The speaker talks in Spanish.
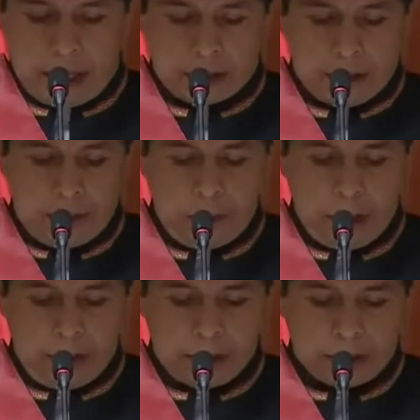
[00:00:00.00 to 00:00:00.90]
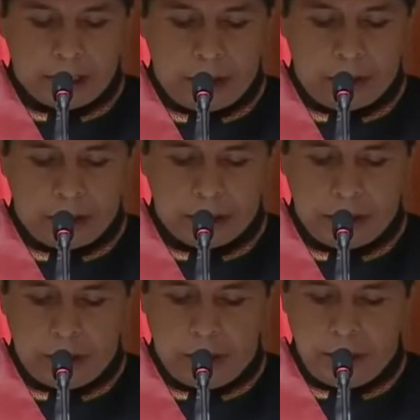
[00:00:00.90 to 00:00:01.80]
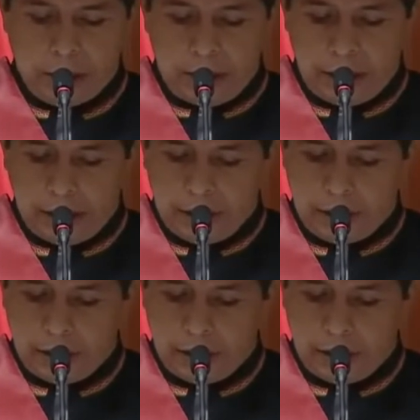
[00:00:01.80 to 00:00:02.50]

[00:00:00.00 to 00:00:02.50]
hasta muy avanzado el siglo XX,